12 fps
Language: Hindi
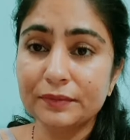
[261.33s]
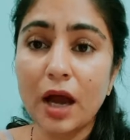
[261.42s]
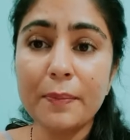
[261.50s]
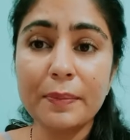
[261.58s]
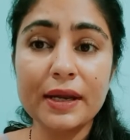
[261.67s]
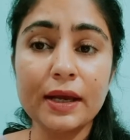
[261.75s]

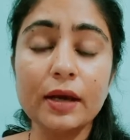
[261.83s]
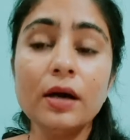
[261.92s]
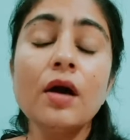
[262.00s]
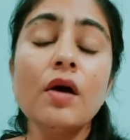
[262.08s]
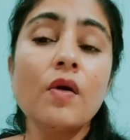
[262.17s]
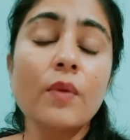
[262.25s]
अपने
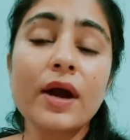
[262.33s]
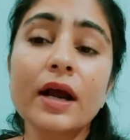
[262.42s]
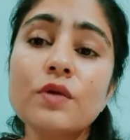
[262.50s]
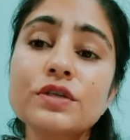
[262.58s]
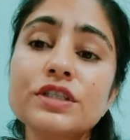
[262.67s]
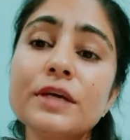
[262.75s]

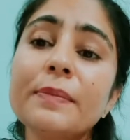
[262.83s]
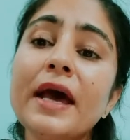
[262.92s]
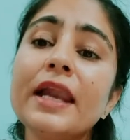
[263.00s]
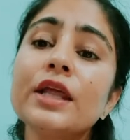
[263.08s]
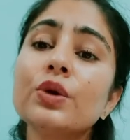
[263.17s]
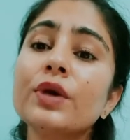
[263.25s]
वर्कआउट से
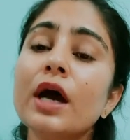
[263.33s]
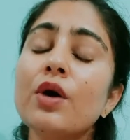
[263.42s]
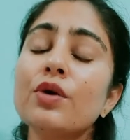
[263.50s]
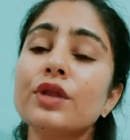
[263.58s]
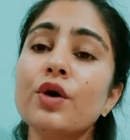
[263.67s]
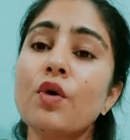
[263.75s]
पहले तो क्या
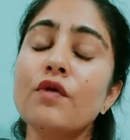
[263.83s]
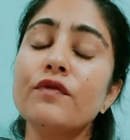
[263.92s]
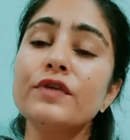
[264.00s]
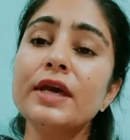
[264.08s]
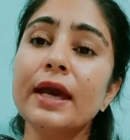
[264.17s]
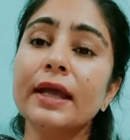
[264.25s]
होता है
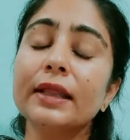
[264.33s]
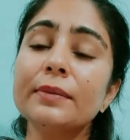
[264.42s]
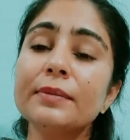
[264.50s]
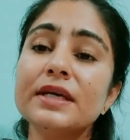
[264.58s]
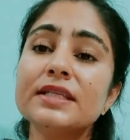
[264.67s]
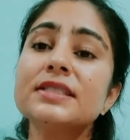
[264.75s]
कॉफ़ी
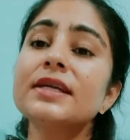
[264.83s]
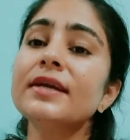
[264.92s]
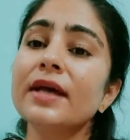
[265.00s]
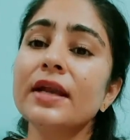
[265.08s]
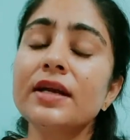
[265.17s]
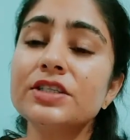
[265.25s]
एकदम इंस्टेंट
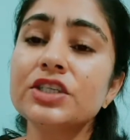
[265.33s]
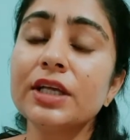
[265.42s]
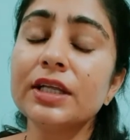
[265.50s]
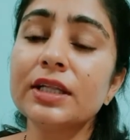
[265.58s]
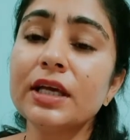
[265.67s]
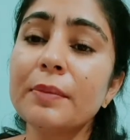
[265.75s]
एनर्जी
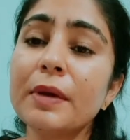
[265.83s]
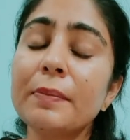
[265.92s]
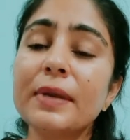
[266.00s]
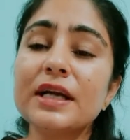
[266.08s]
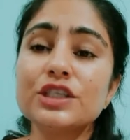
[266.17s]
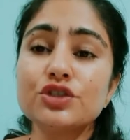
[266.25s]
देती है हमें
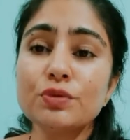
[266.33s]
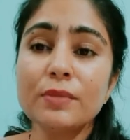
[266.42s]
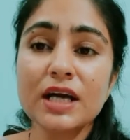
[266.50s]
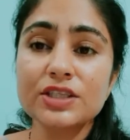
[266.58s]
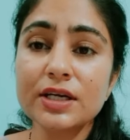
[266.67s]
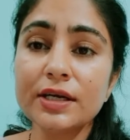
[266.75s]
बट जो
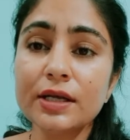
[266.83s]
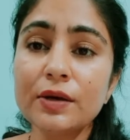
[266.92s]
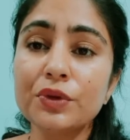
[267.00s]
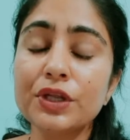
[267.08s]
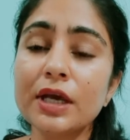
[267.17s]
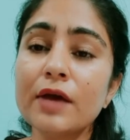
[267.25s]
माचा टी
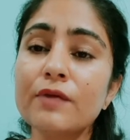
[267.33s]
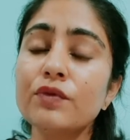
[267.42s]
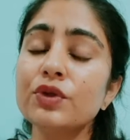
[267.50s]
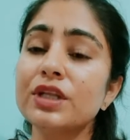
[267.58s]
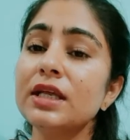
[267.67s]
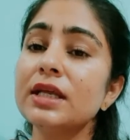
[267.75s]
होती है वो
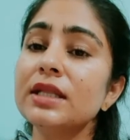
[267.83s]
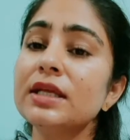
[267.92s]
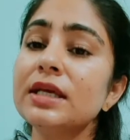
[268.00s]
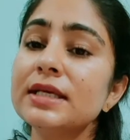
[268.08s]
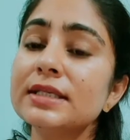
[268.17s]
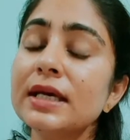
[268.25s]
धीरे
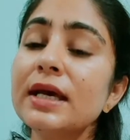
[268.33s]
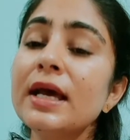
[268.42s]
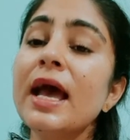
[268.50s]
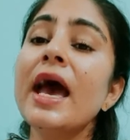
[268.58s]
धीरे से